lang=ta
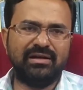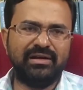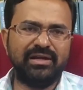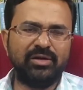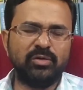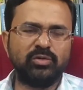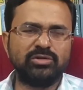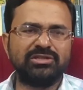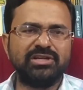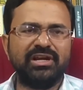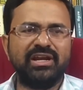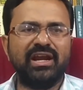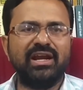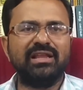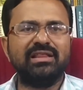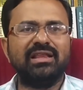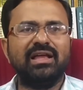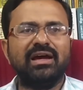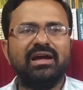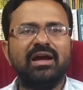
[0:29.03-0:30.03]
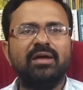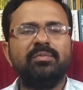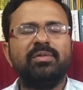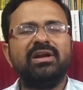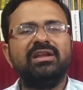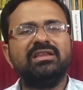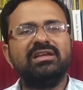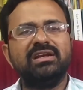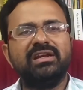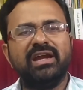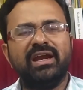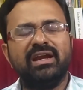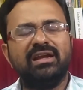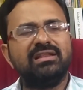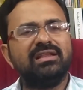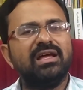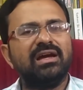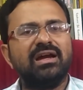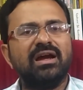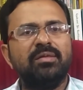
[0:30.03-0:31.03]
டீ குடிச்சிக்கிட்டே எழுந்தாங்க படுத்துக்கிட்டே
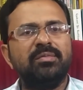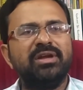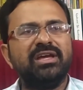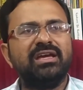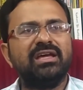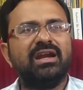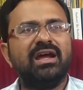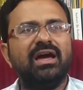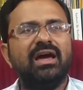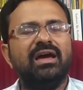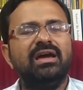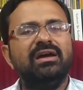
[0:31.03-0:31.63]
எழுந்தாங்க அப்படிங்கிற